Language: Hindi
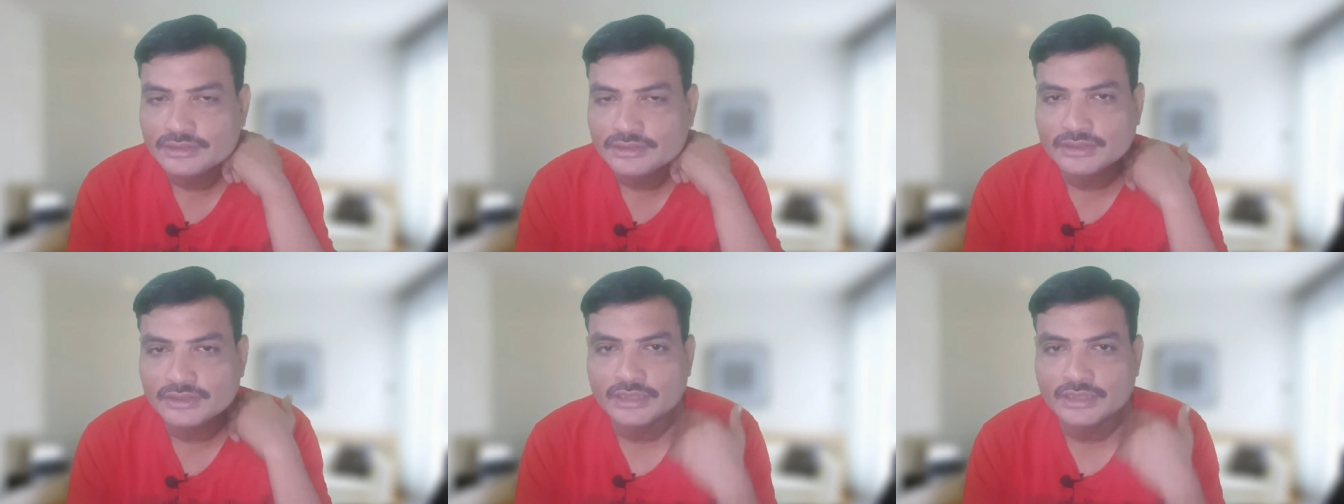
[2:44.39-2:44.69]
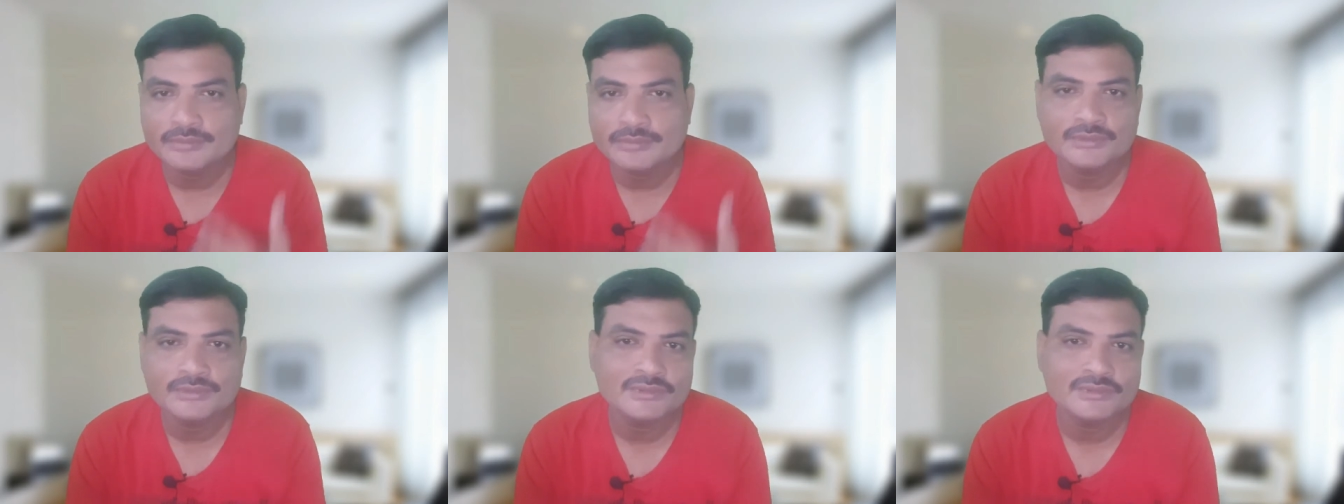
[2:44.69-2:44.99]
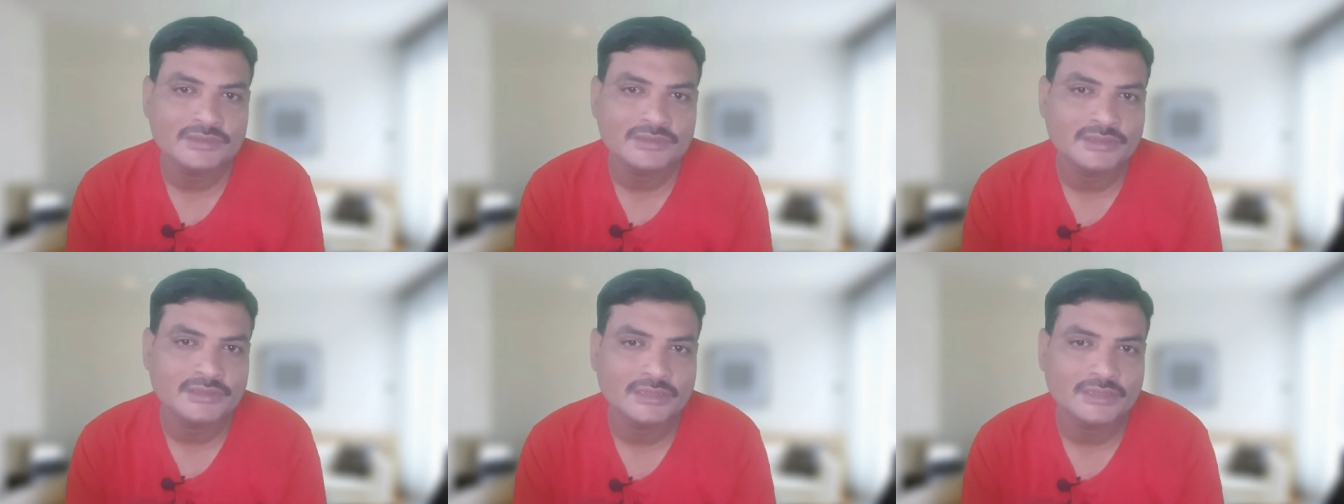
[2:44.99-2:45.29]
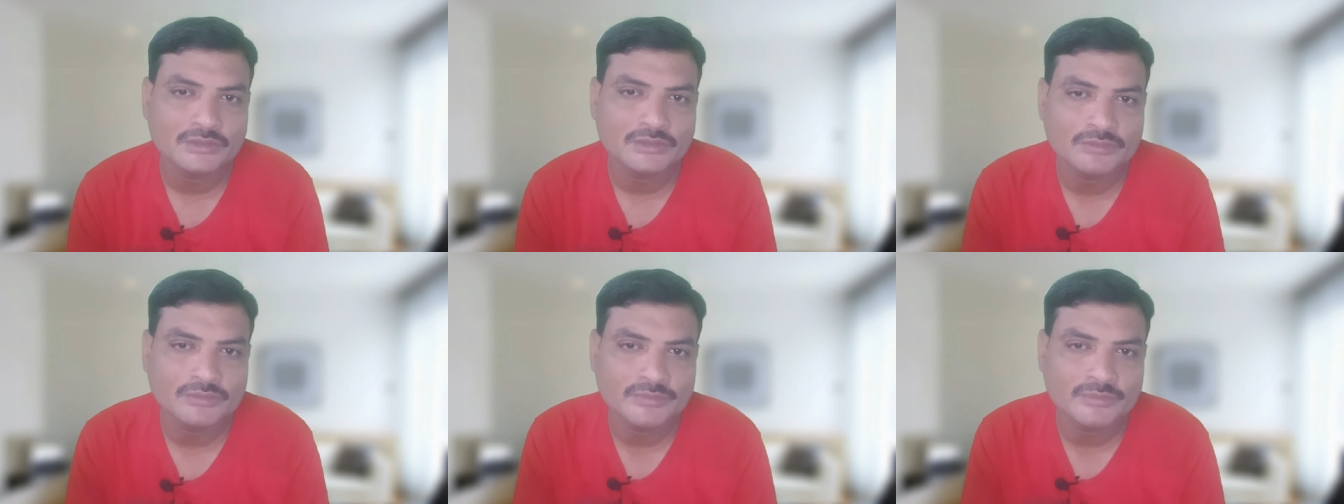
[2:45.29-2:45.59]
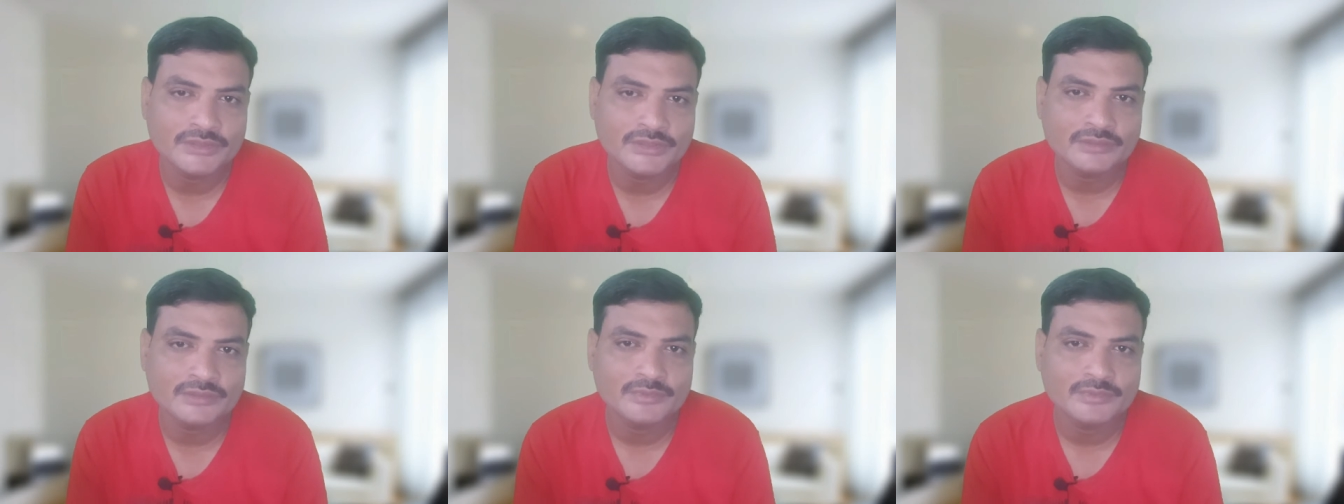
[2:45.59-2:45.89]
तो आप उसको सीना
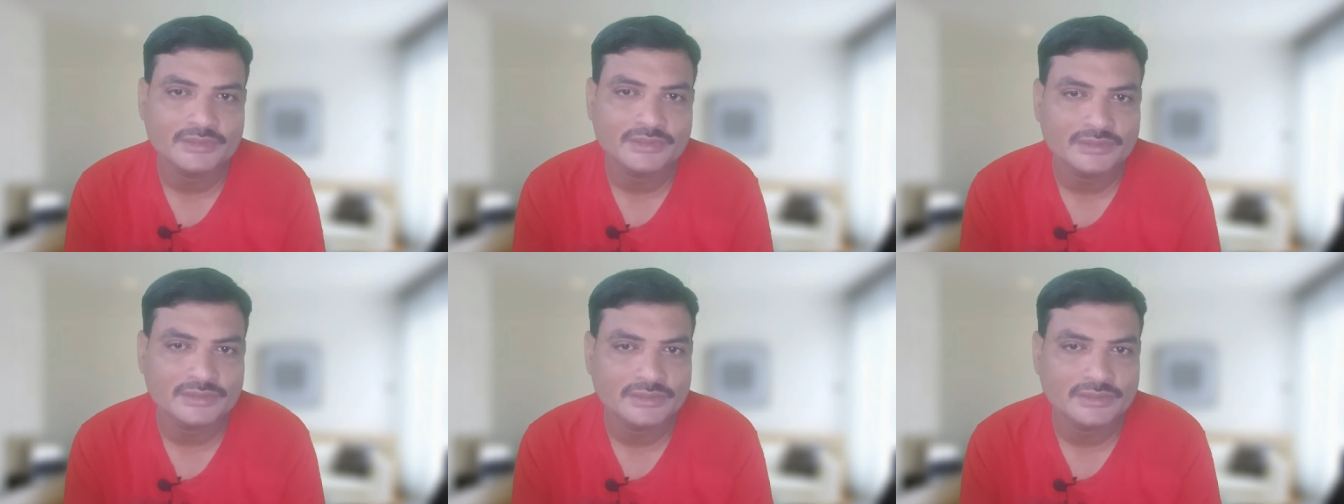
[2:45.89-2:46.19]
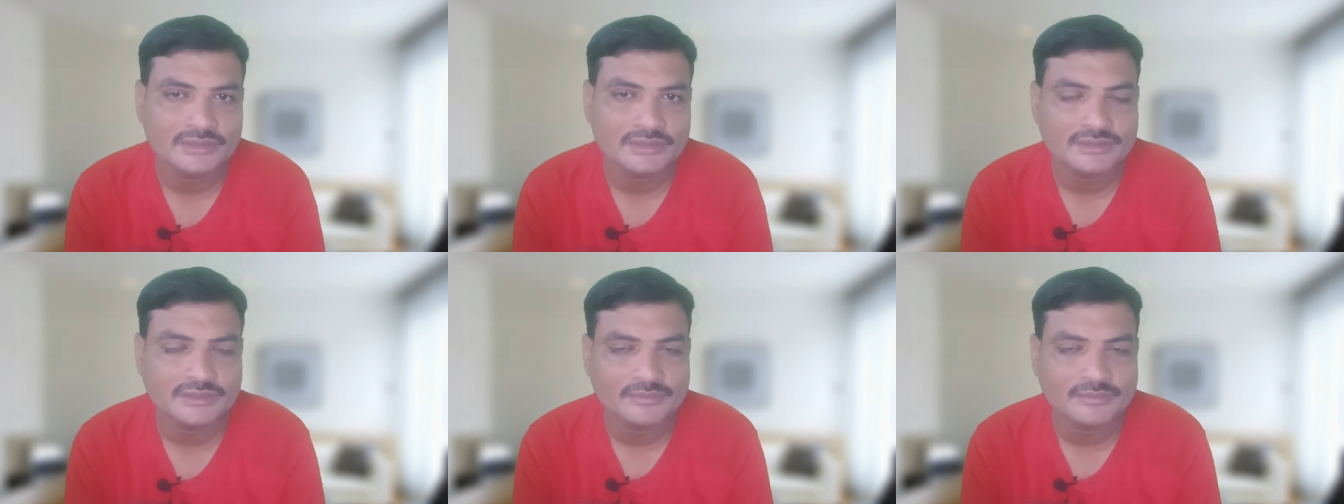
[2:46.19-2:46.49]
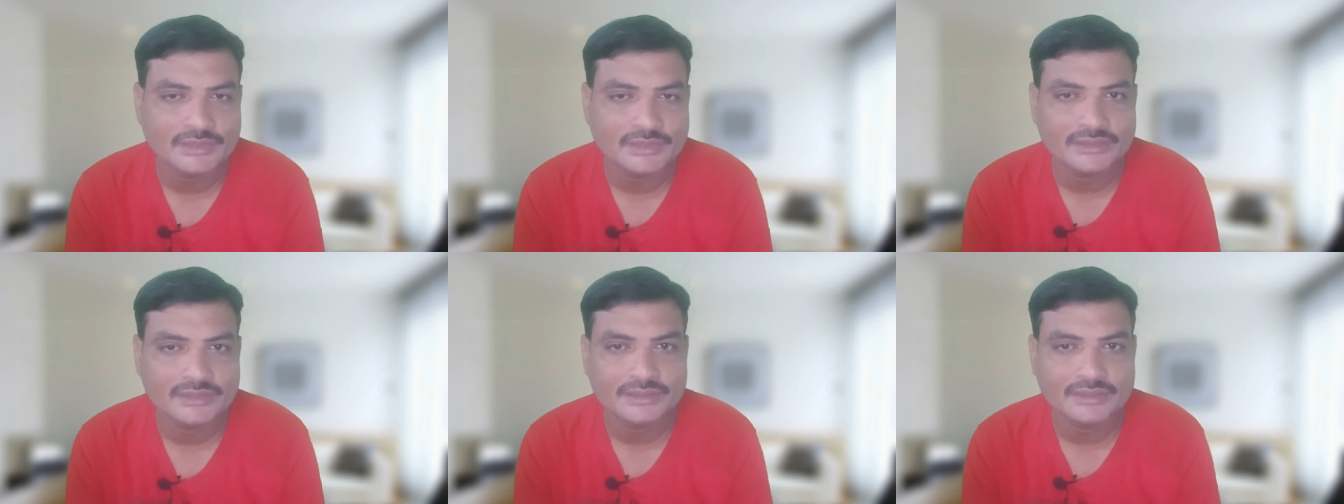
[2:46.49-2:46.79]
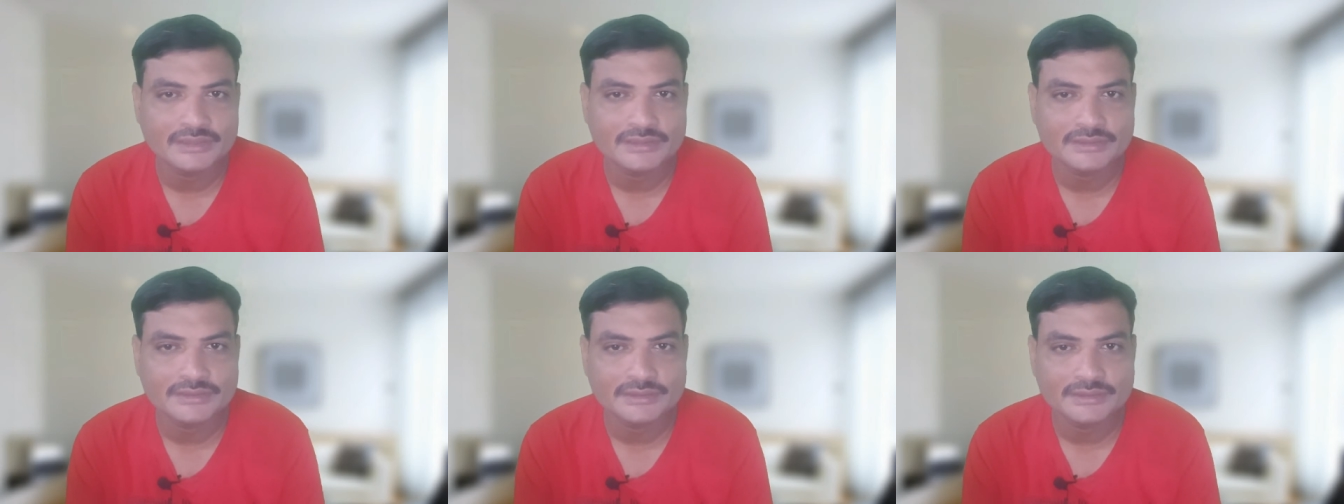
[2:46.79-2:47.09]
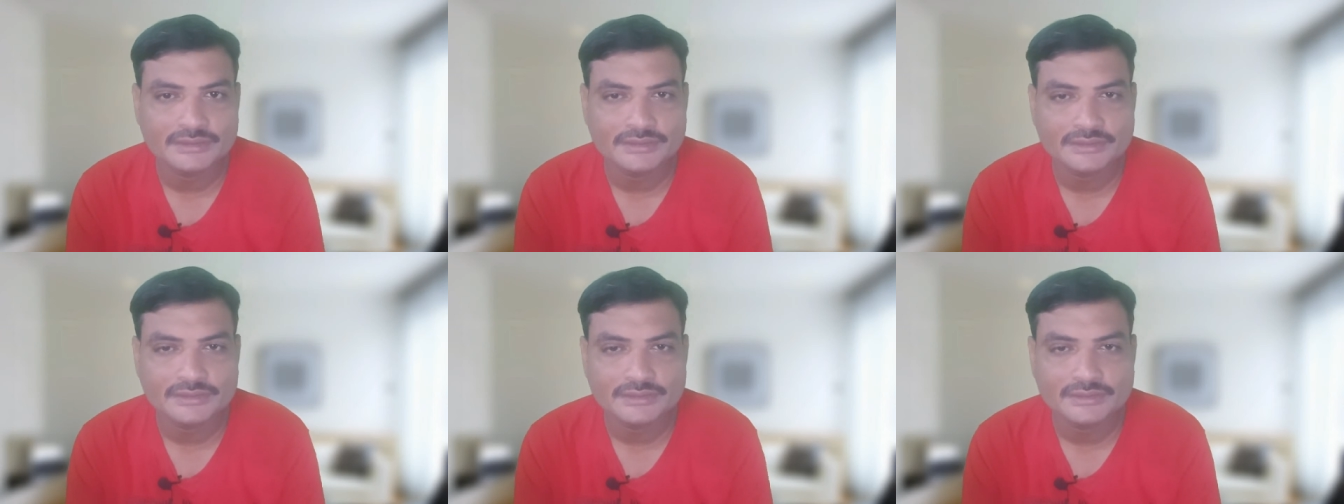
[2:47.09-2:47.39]
होम्योपैथिक मेडिसिन का इस्तेमाल करा सकते
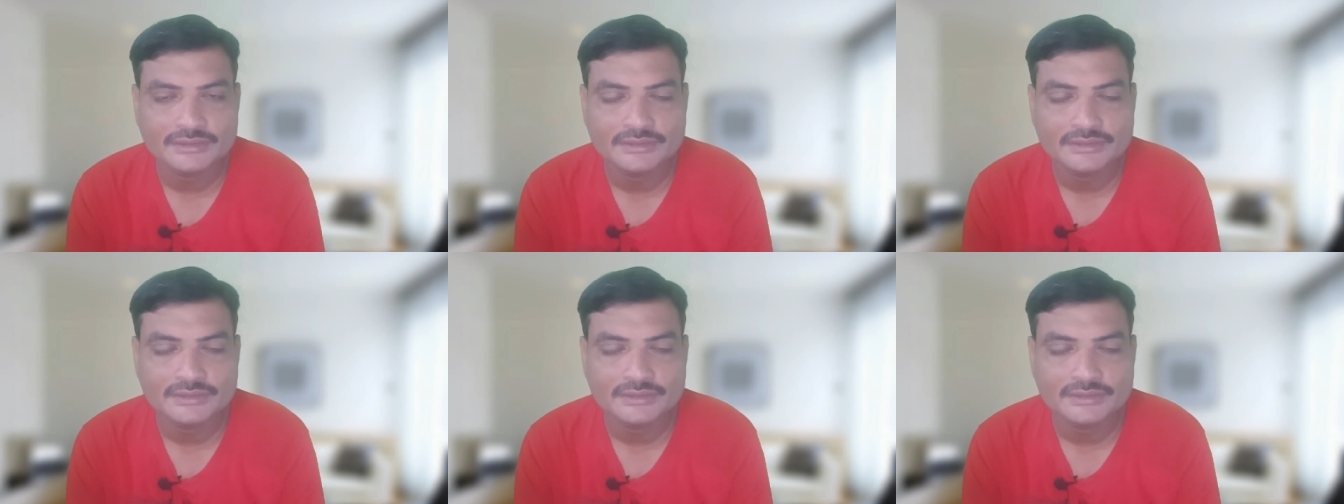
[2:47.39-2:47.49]
हैं